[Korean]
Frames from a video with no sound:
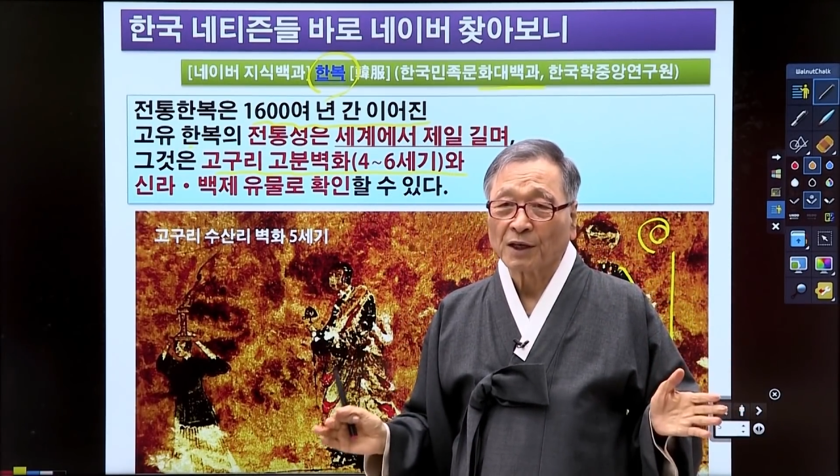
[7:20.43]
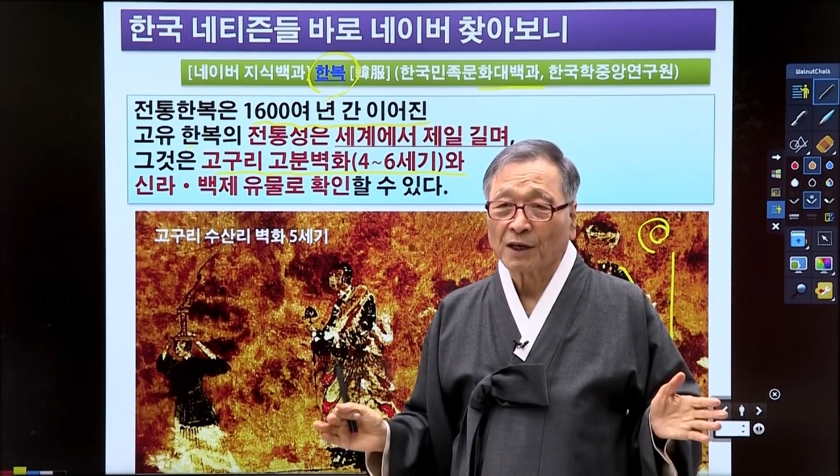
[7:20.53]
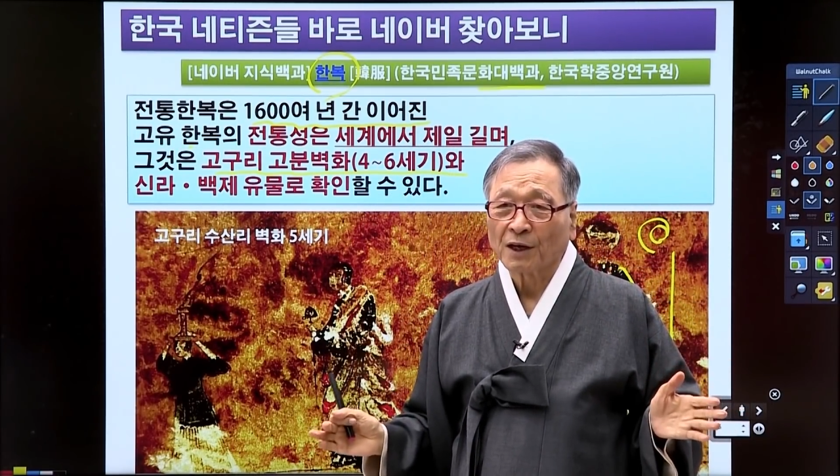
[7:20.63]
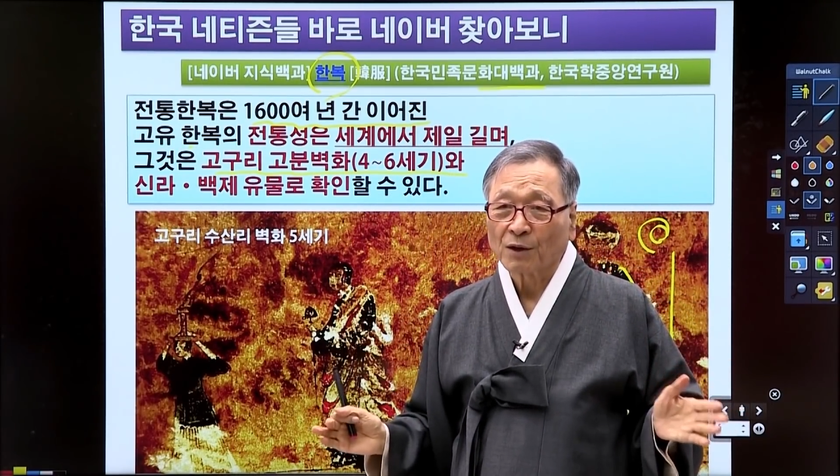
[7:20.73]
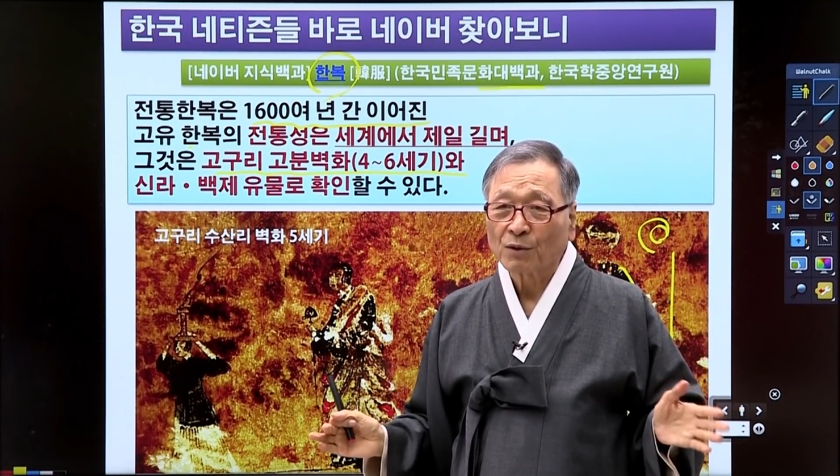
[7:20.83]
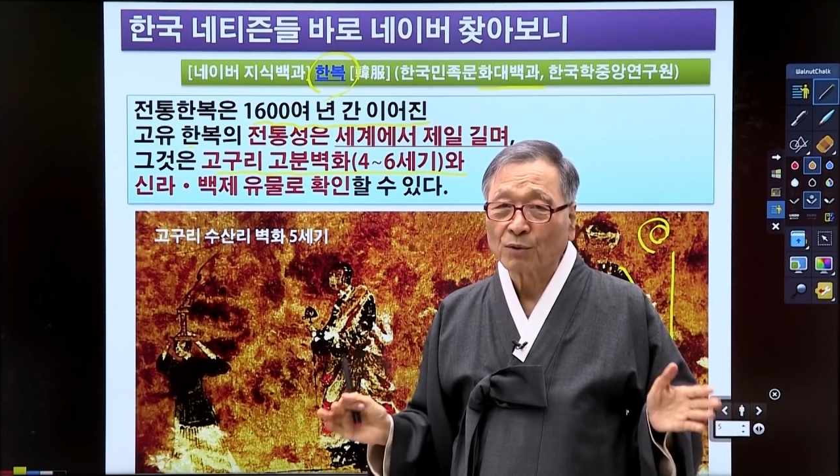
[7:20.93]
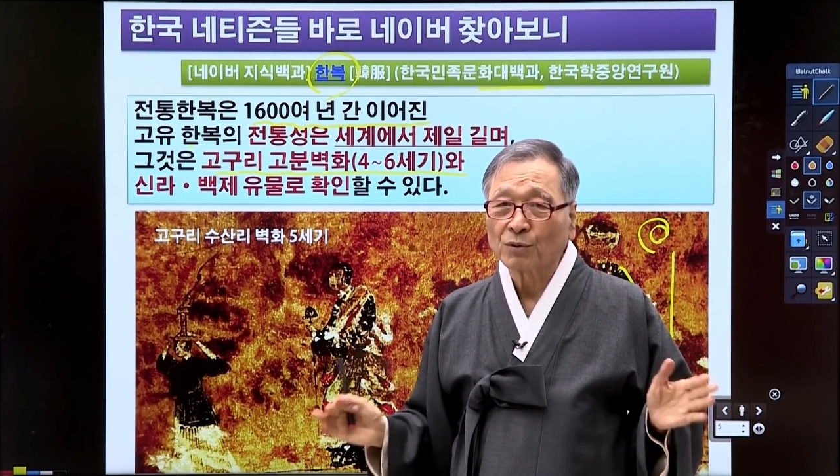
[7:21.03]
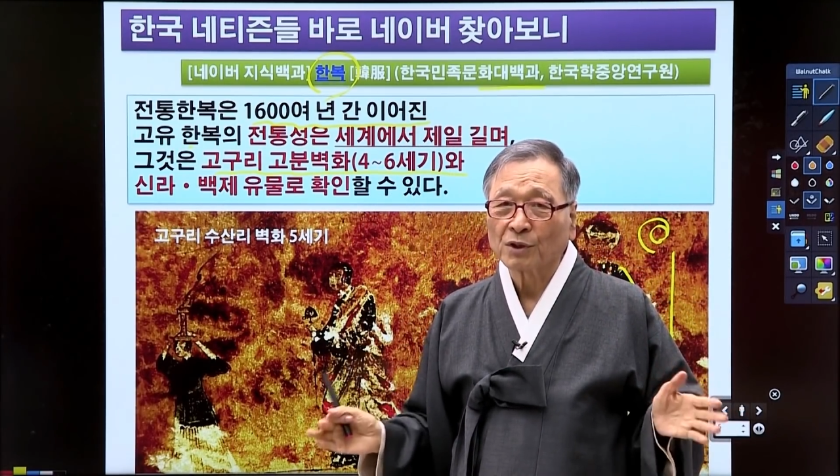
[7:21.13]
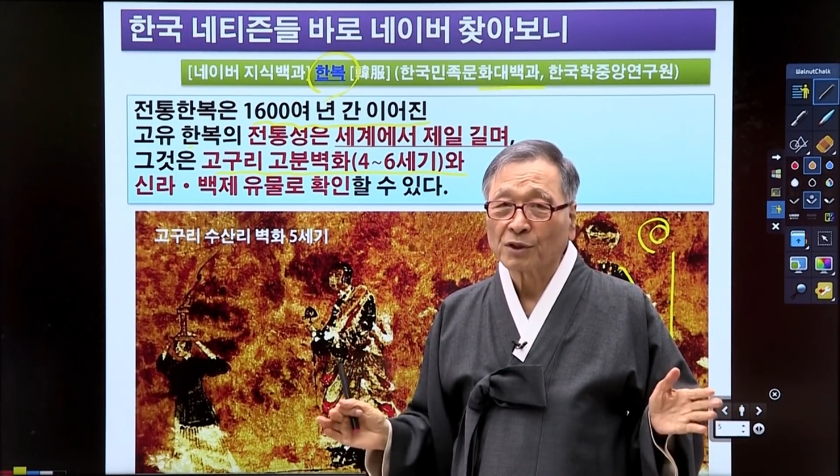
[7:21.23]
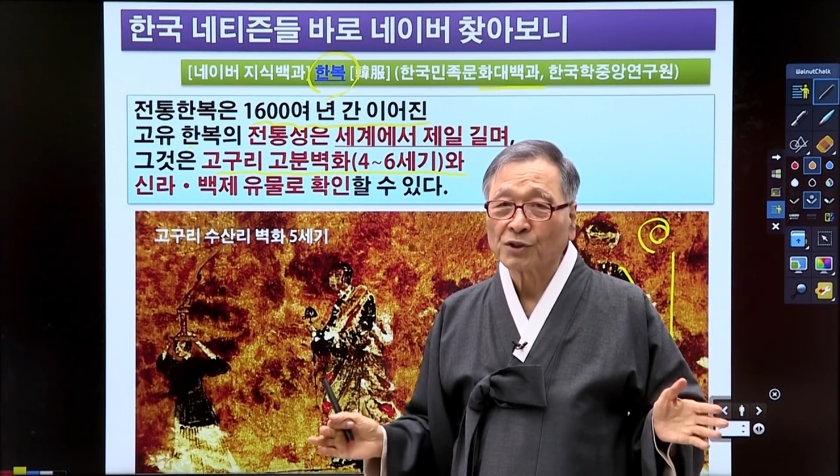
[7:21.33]
예,
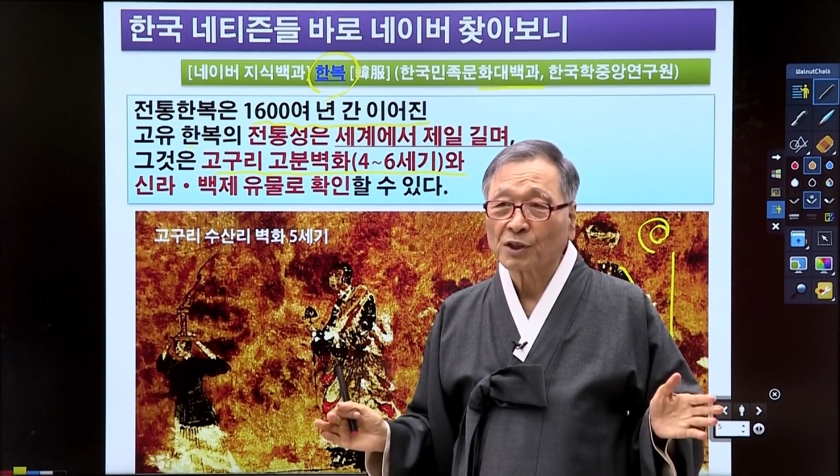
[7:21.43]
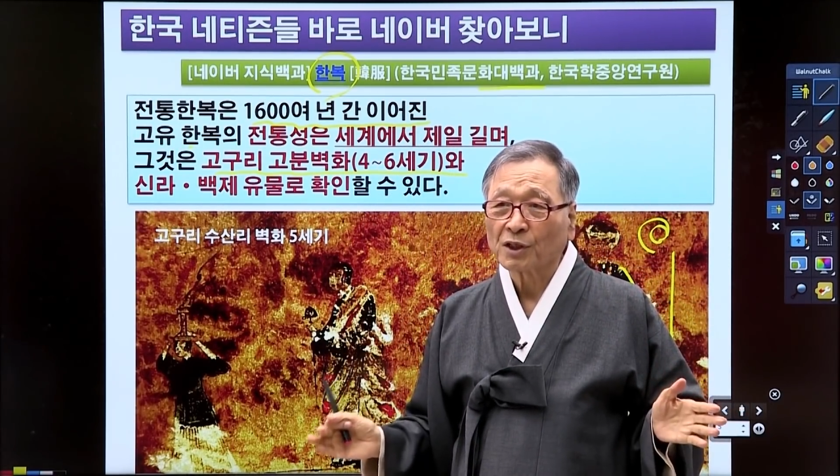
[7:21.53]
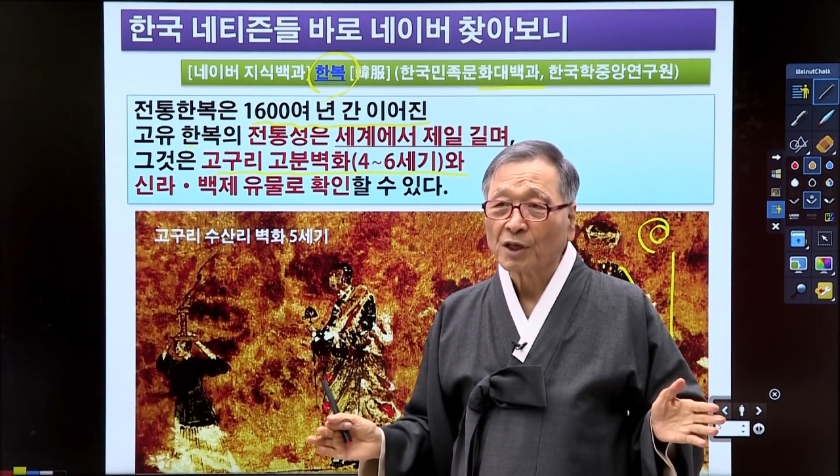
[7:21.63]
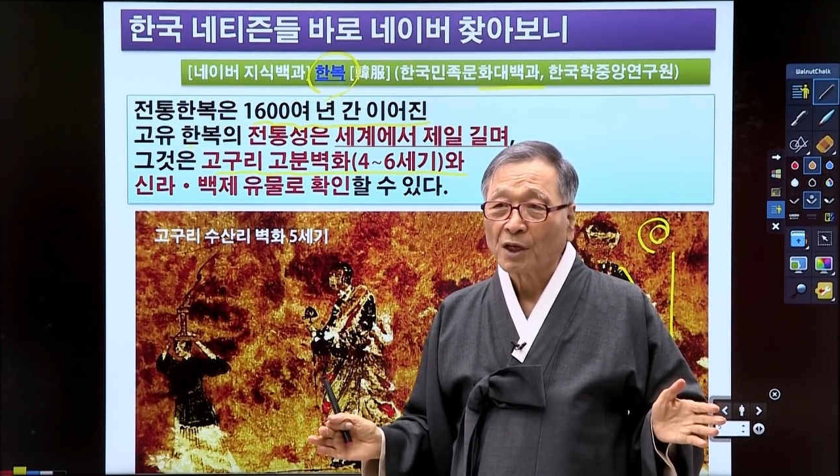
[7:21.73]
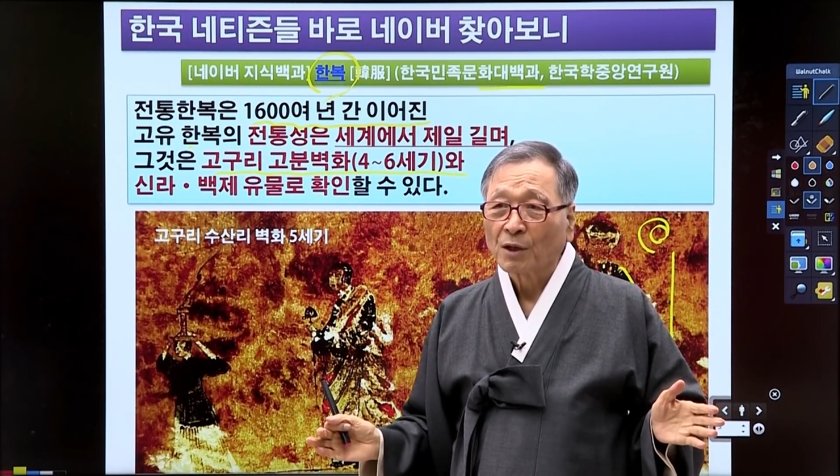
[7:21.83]
고구리 것이.